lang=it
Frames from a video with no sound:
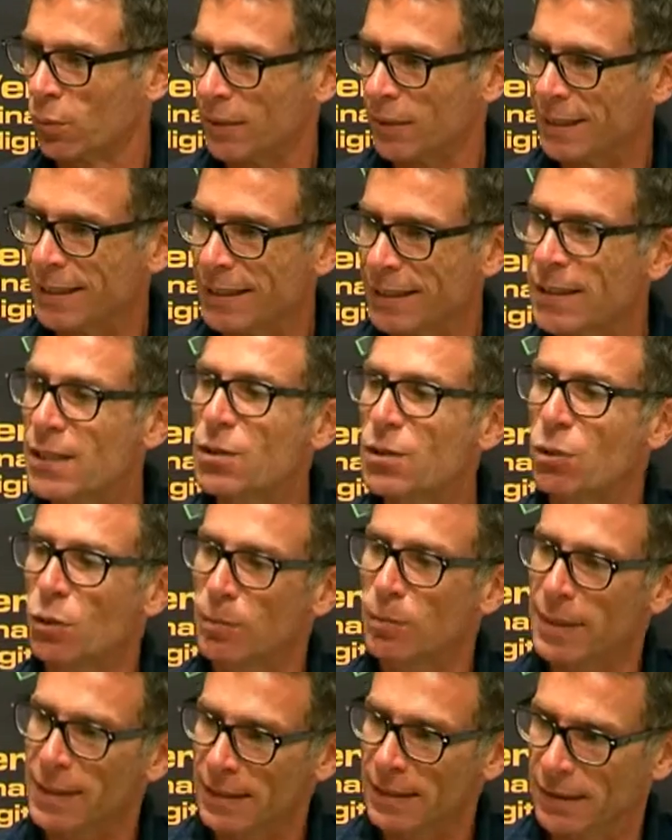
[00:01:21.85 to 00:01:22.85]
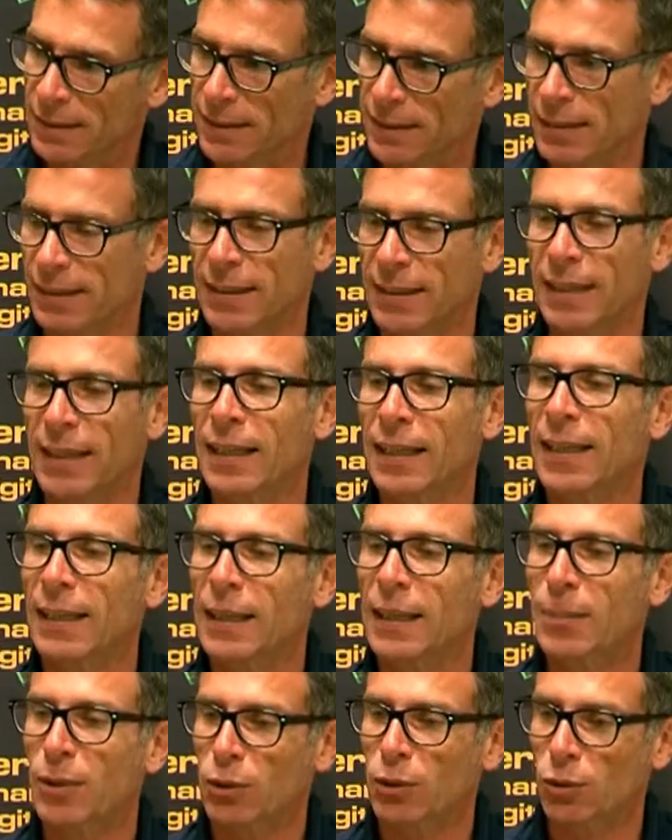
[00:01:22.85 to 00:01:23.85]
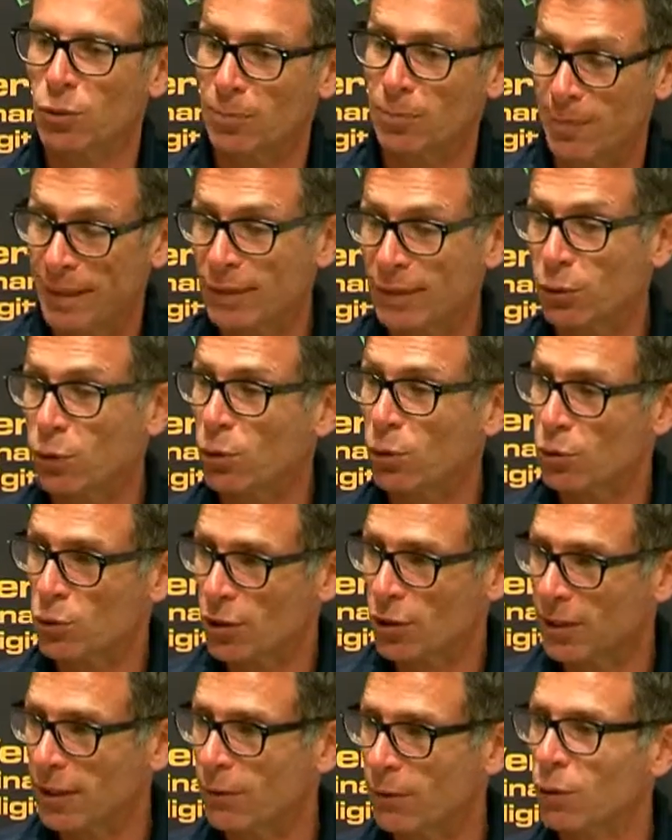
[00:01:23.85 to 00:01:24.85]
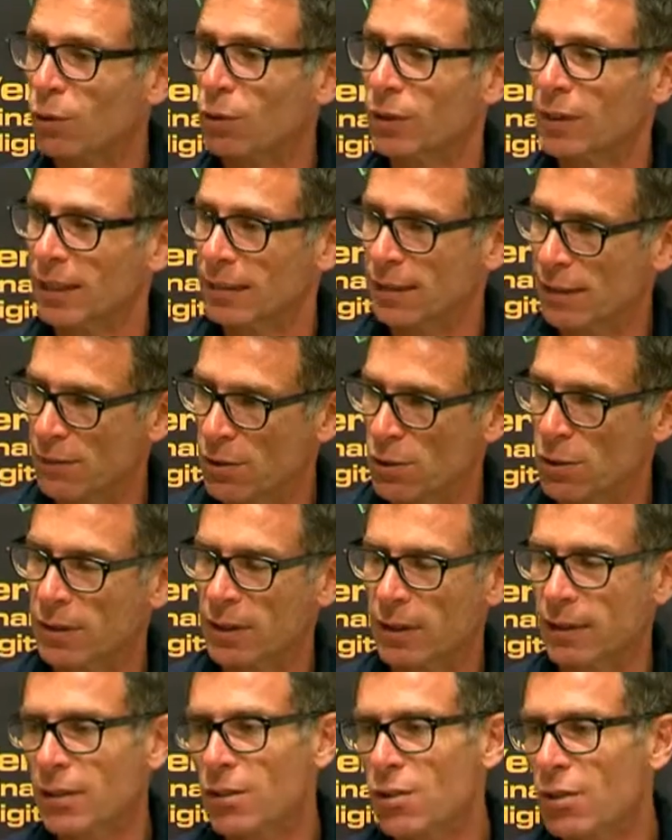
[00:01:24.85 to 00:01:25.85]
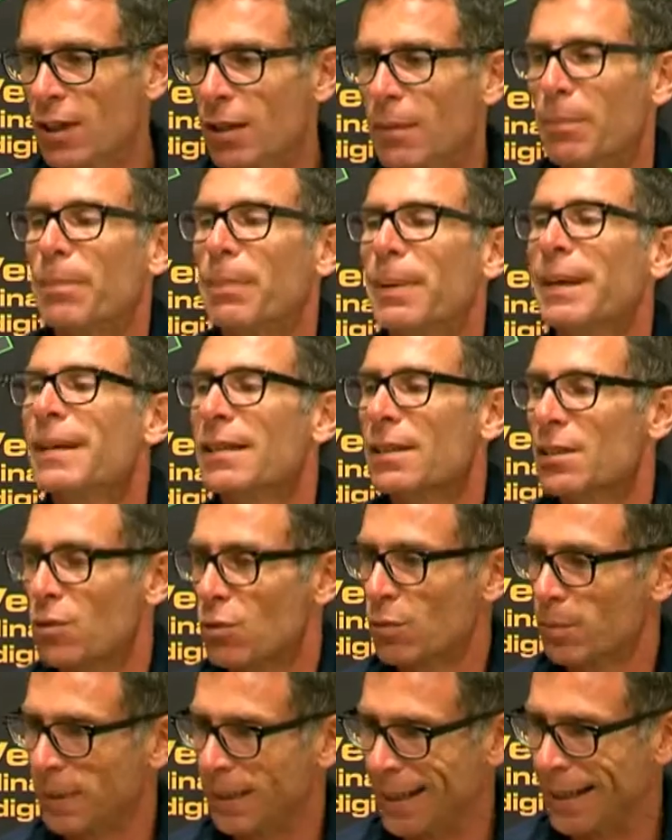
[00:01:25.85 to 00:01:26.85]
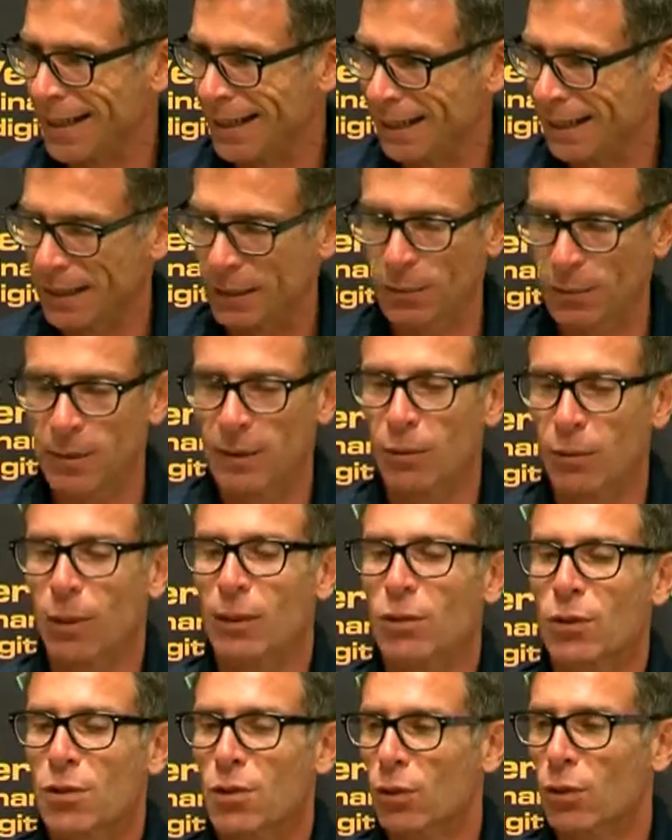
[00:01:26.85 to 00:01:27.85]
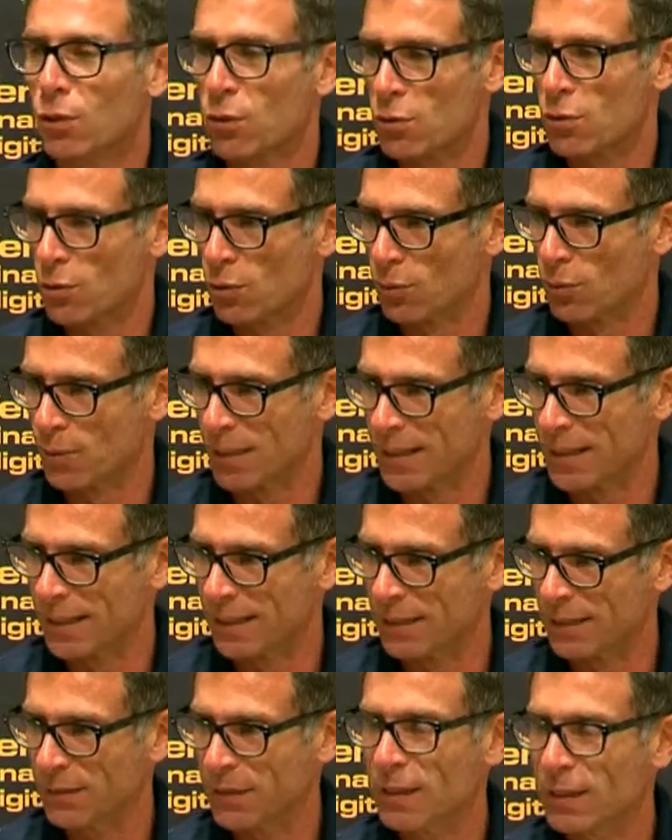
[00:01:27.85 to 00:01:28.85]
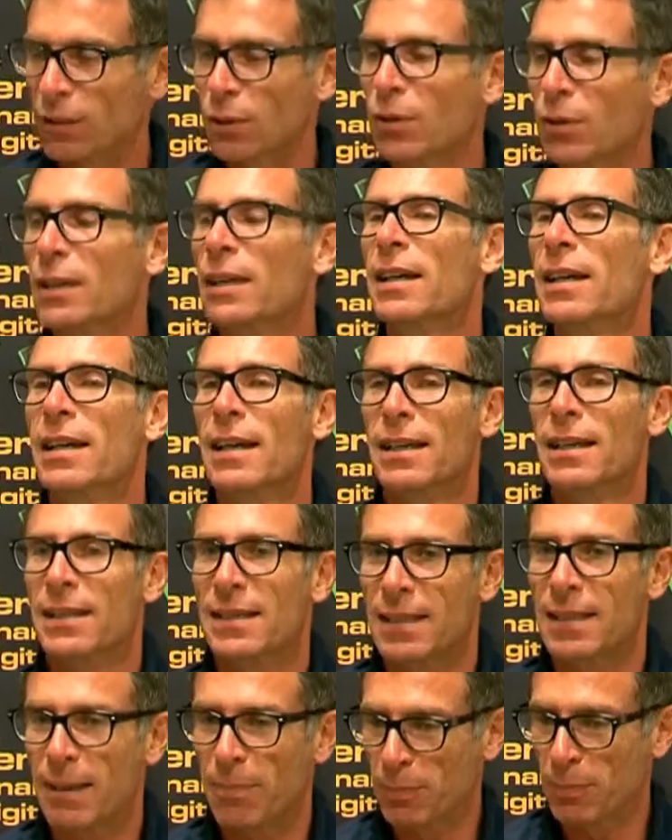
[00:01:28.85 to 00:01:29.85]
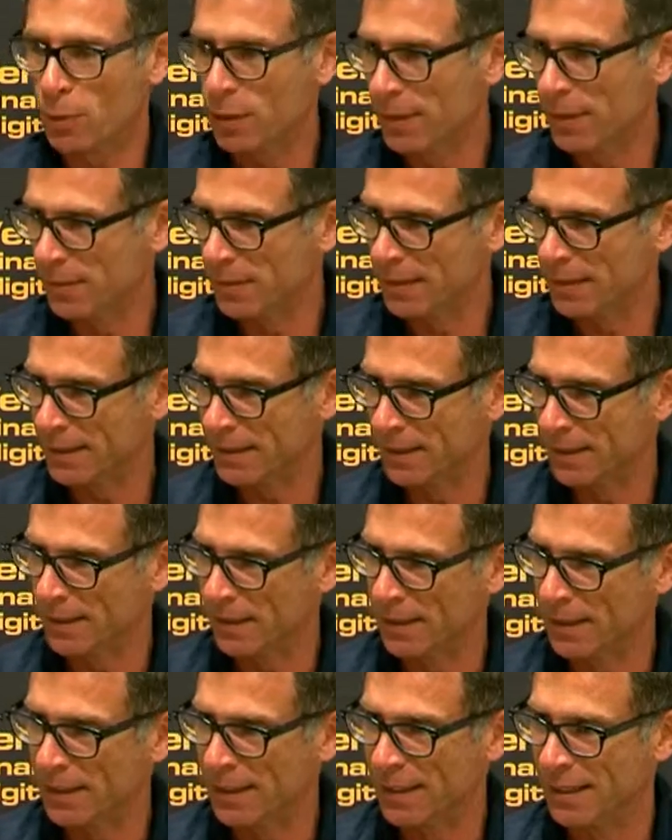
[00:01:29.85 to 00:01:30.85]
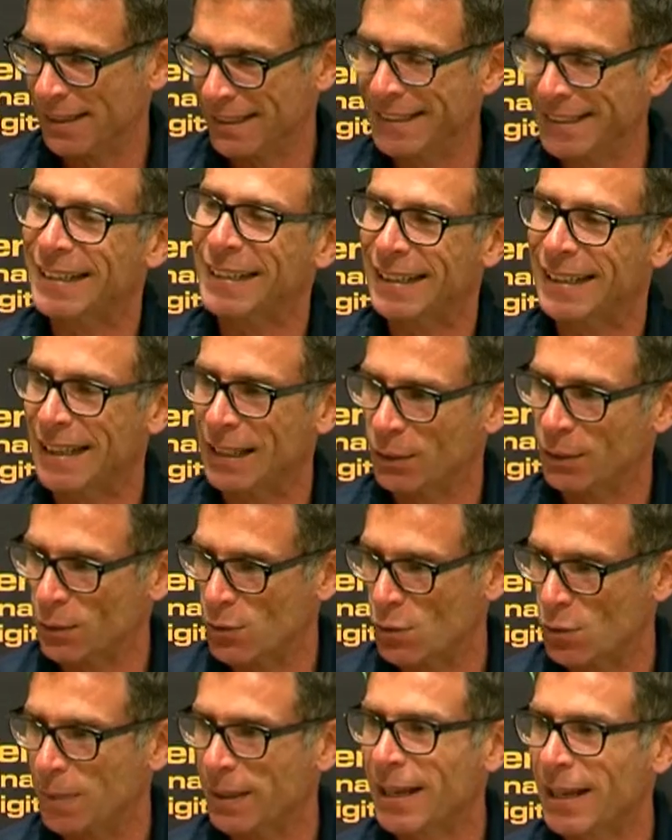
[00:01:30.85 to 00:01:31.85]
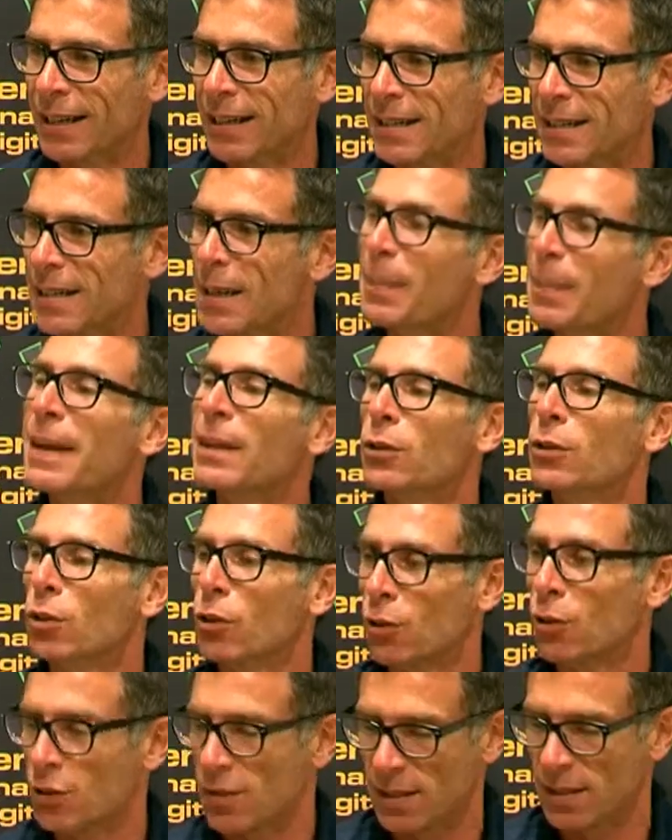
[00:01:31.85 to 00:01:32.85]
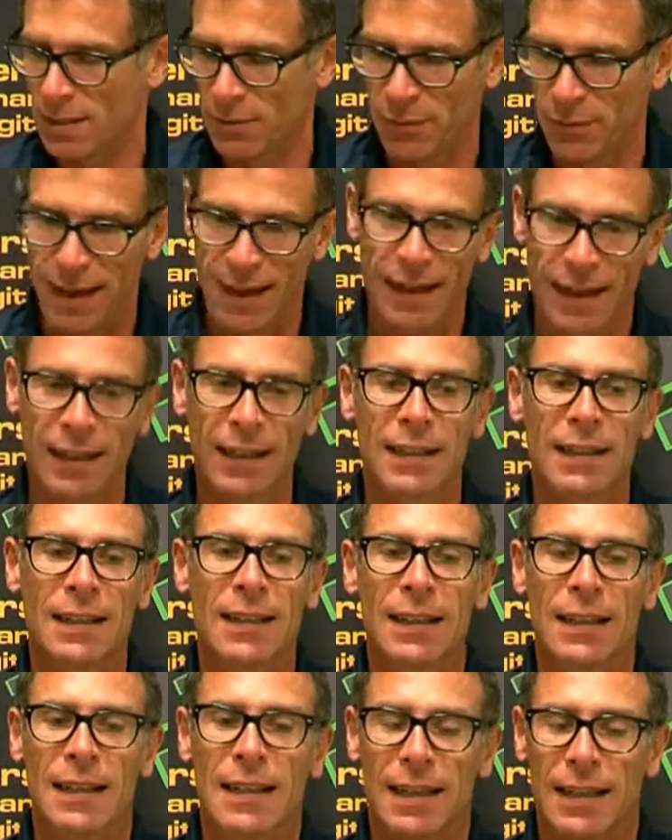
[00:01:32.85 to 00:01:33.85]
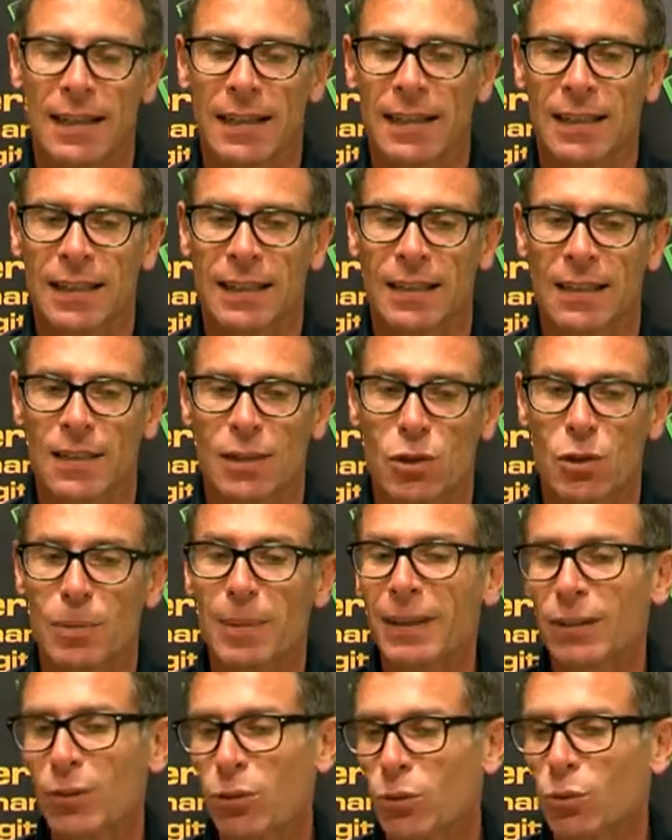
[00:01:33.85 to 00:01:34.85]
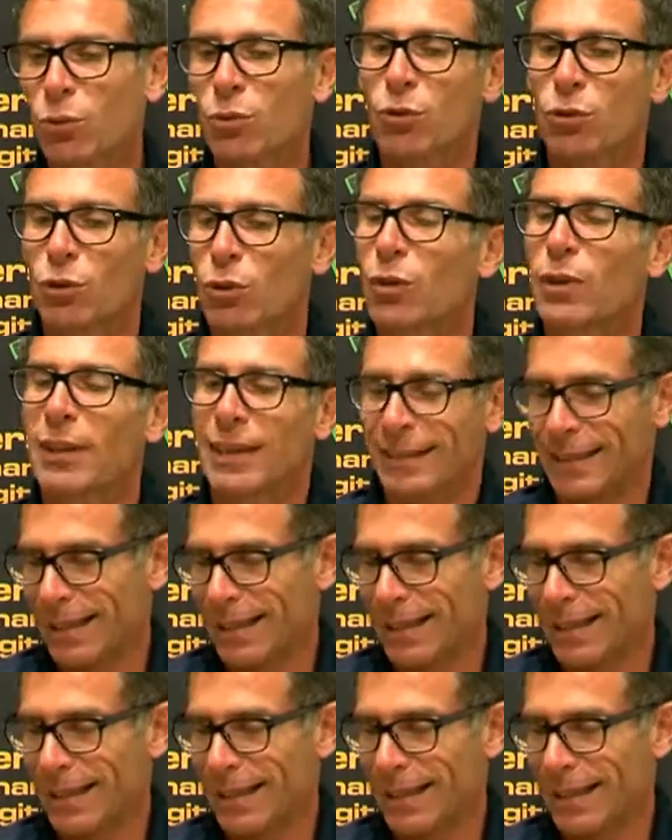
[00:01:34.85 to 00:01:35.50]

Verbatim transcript: gli strumenti e le metodologie di lavoro della televisione tradizionale per superarle, quindi quando si conoscono una serie di vincoli si è più mm, eh, in grado di superarli sapendo cosa si fa e soprattutto nel